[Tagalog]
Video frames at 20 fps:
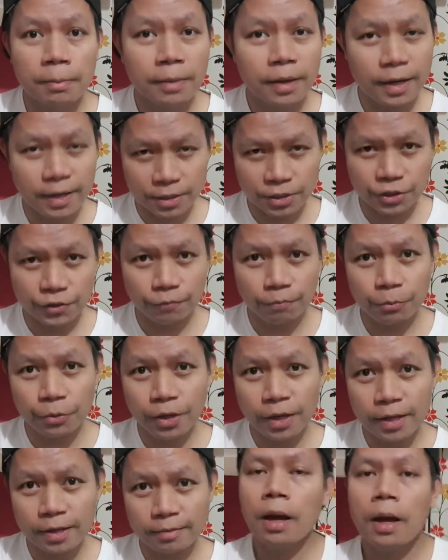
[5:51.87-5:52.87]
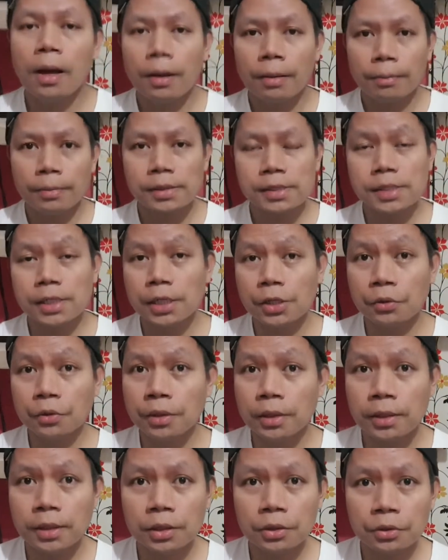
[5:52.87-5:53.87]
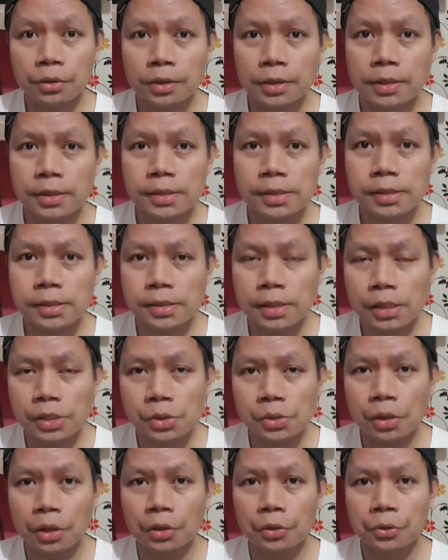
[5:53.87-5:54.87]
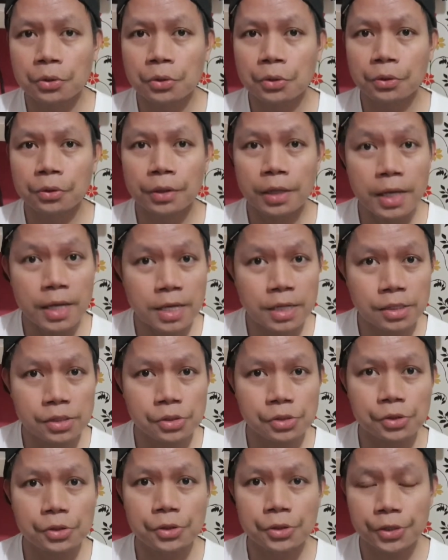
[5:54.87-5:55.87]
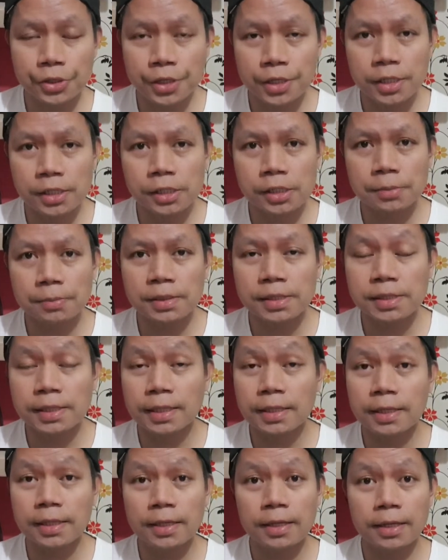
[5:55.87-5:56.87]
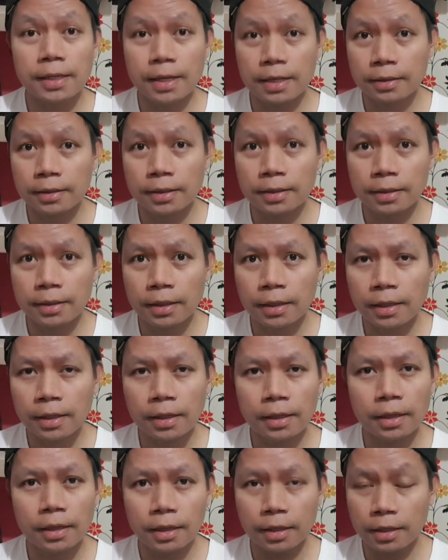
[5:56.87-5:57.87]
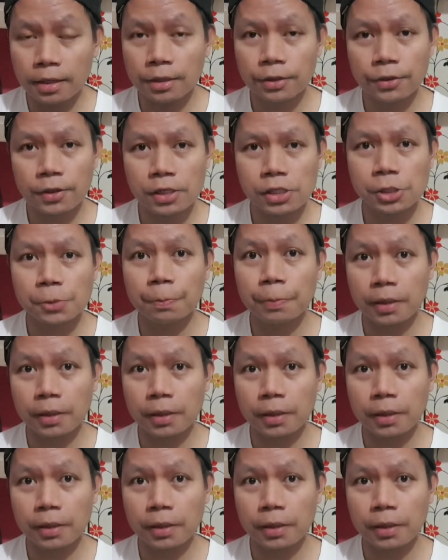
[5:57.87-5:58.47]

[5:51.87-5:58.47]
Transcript: ma-achieve mo yan basta di ko na dito i-discuss kung ano yung rates, earnings basta dedicated ka anything is